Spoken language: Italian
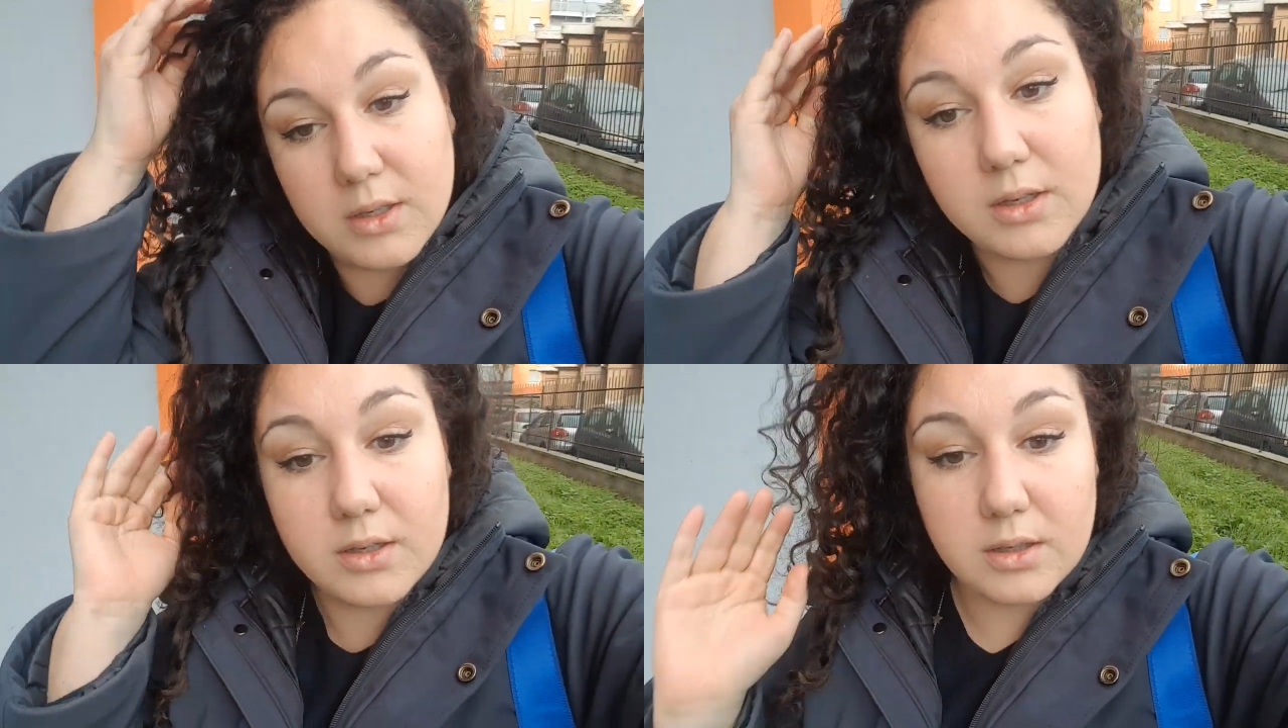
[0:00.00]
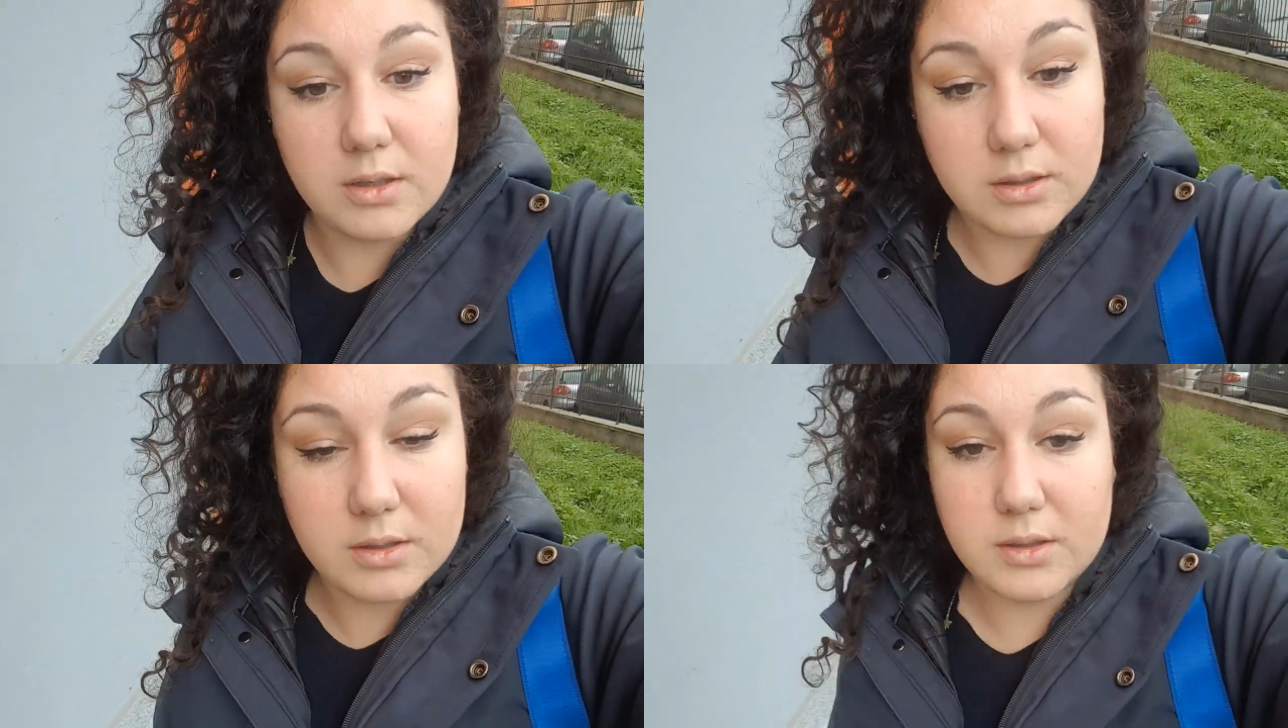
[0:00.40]

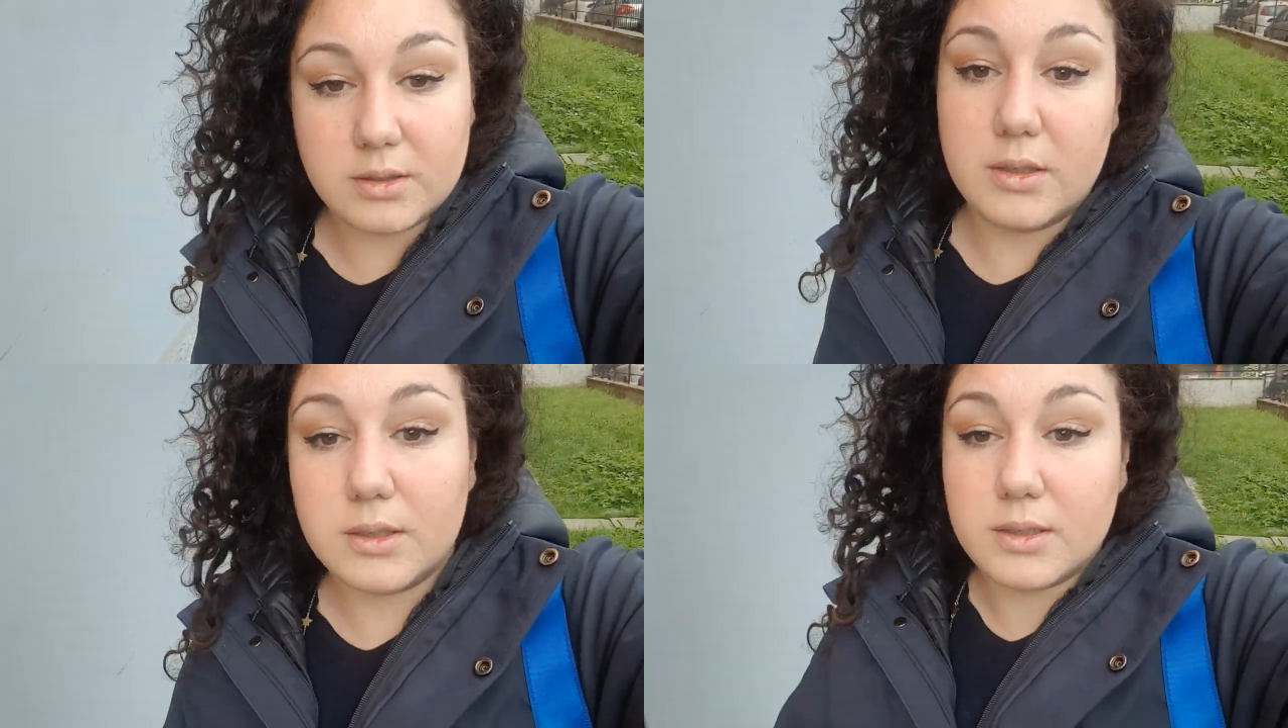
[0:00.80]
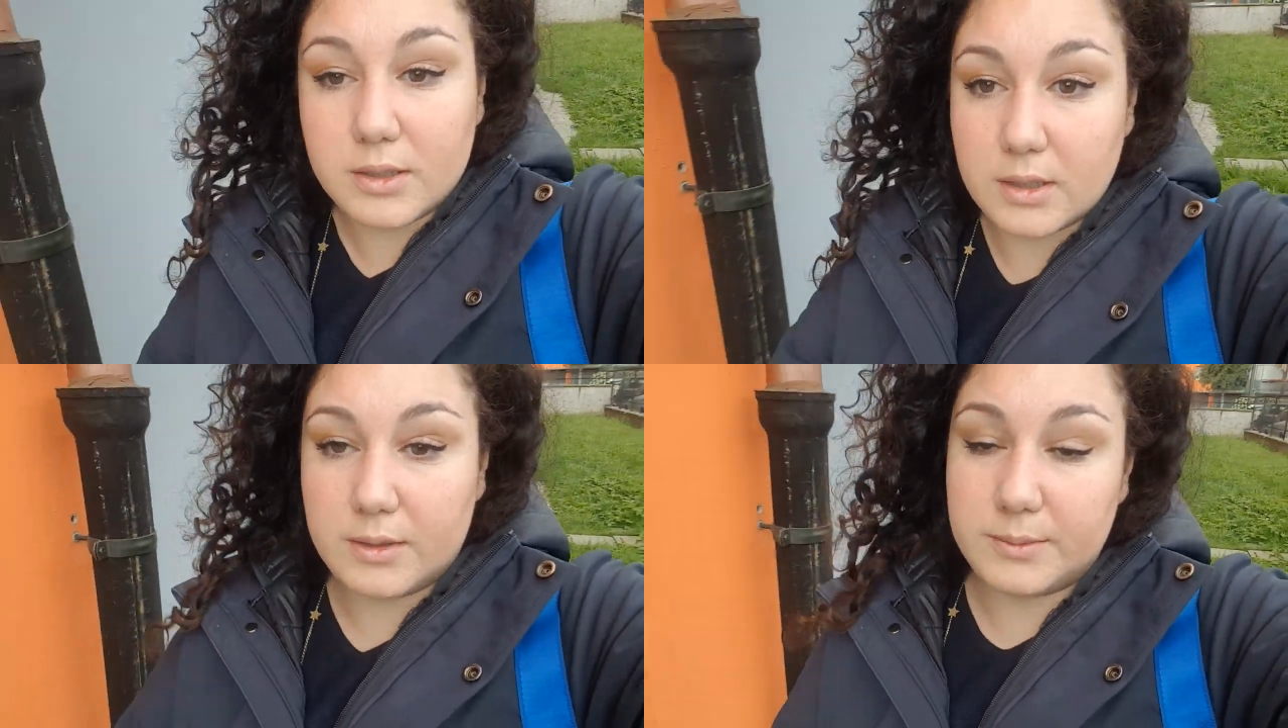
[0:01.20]

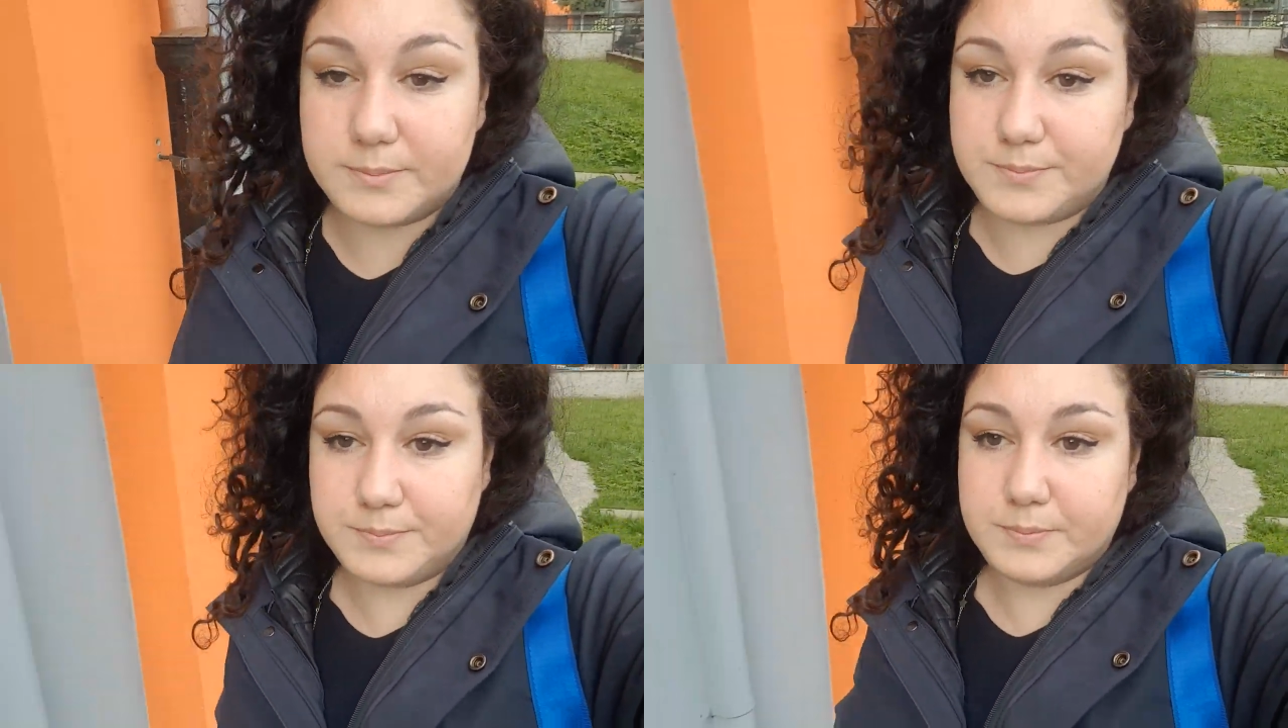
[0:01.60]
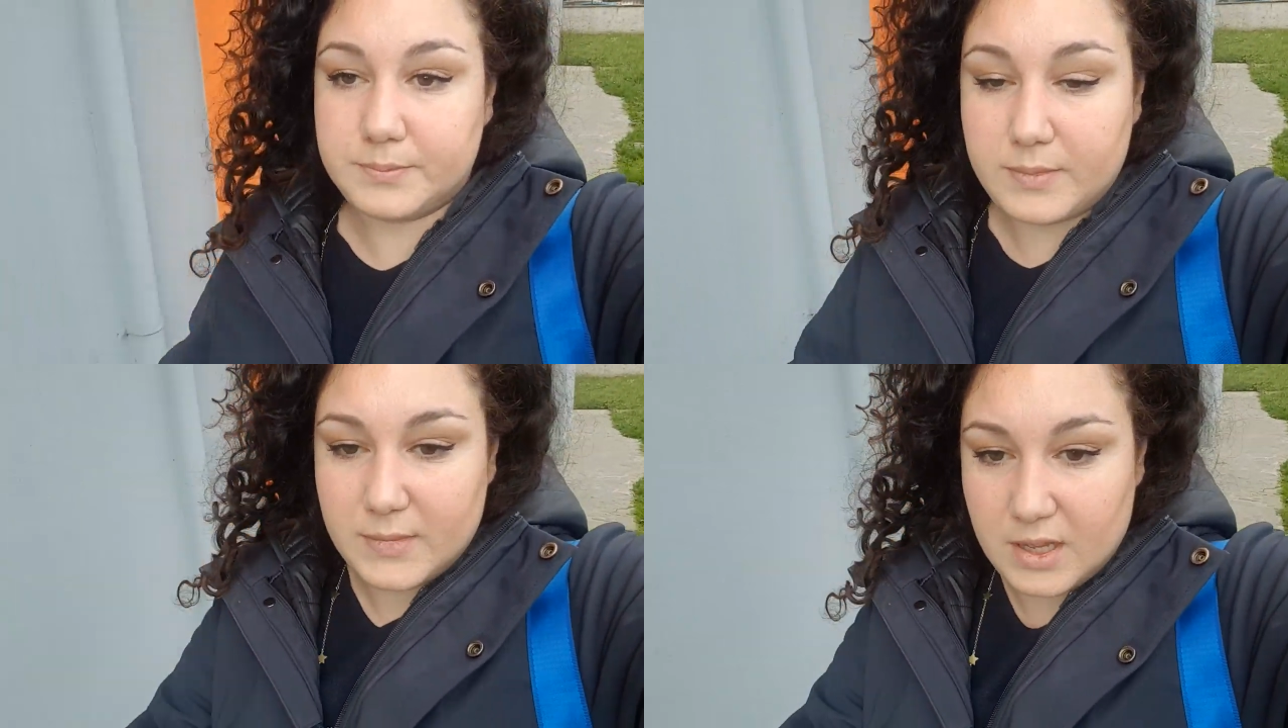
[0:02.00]
eh,
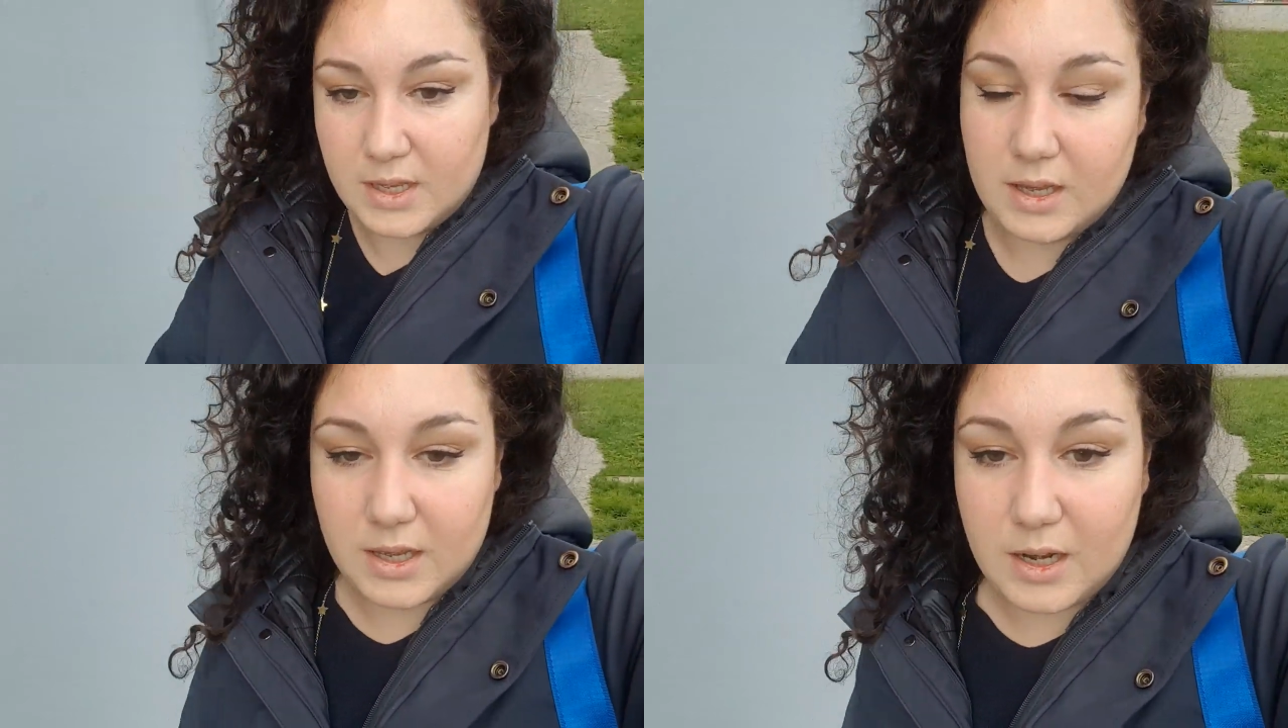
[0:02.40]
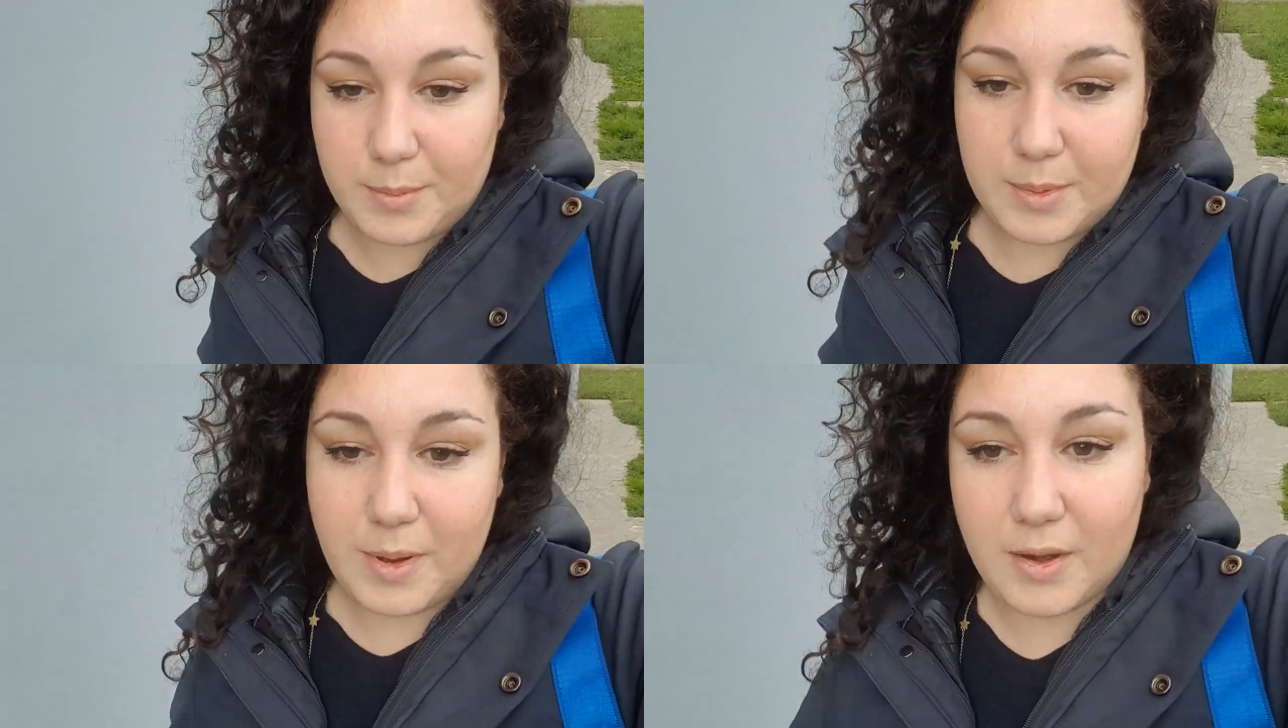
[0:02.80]
è la
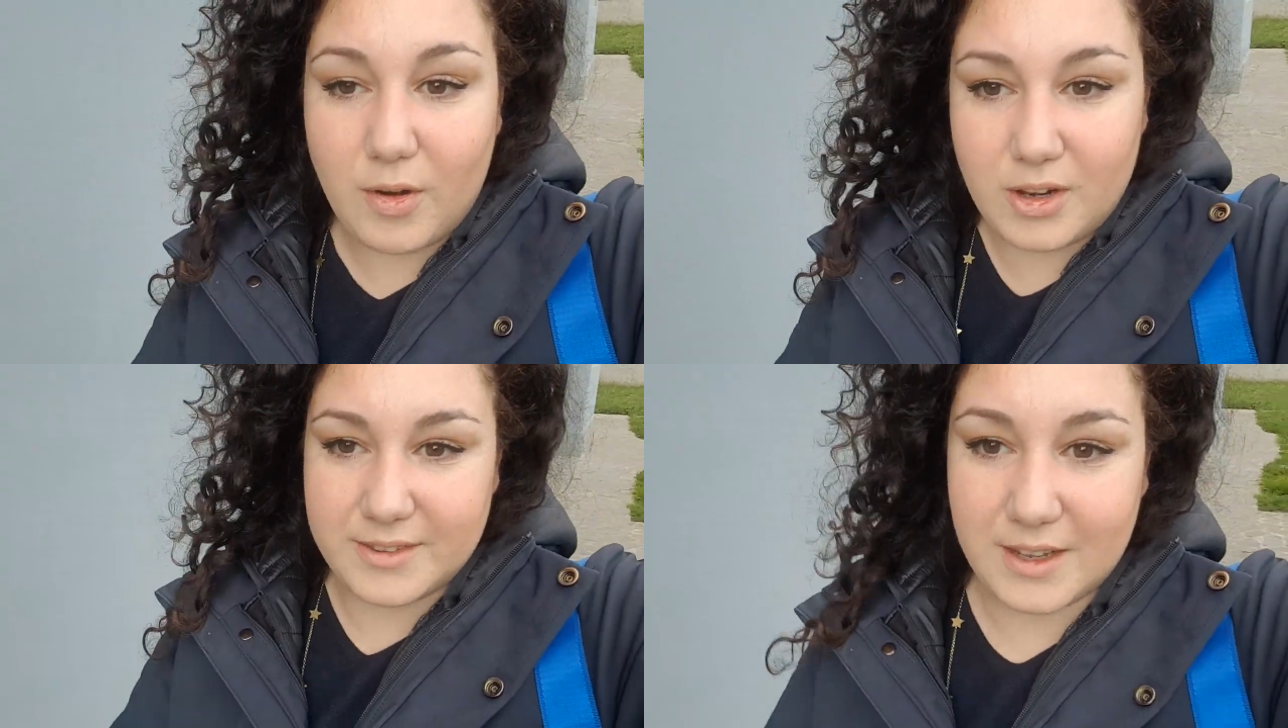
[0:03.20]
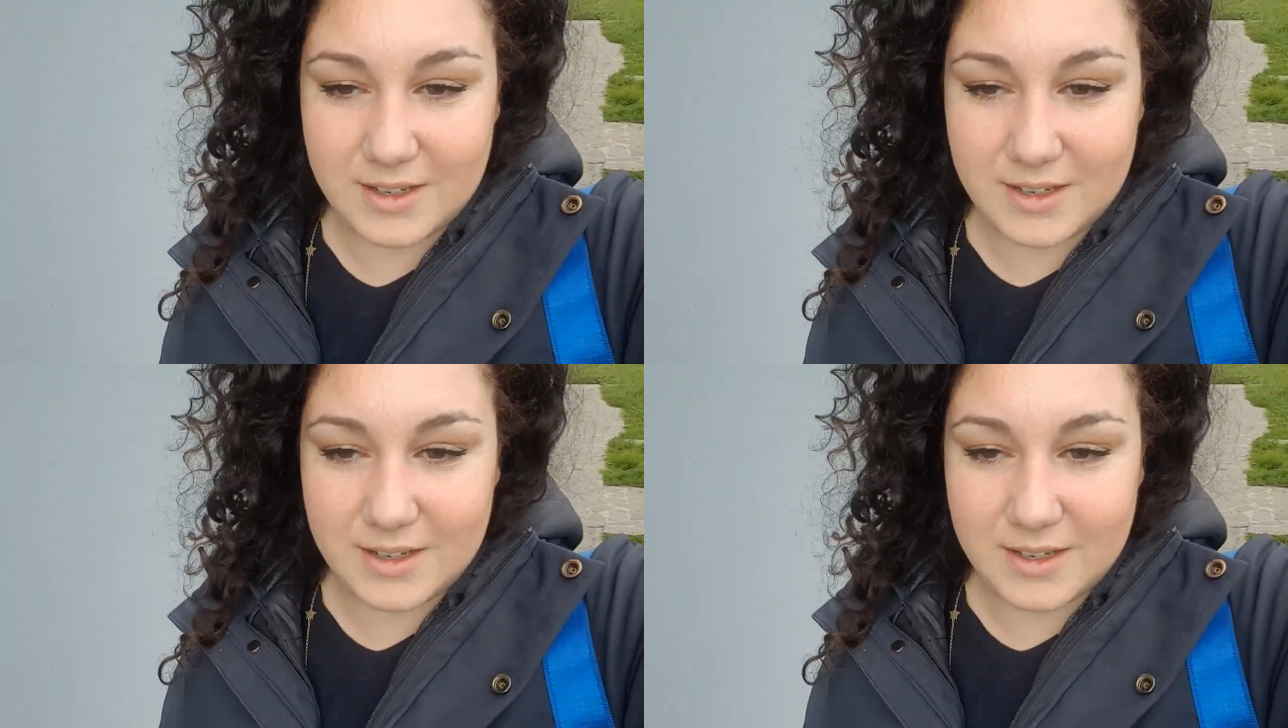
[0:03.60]
prima volta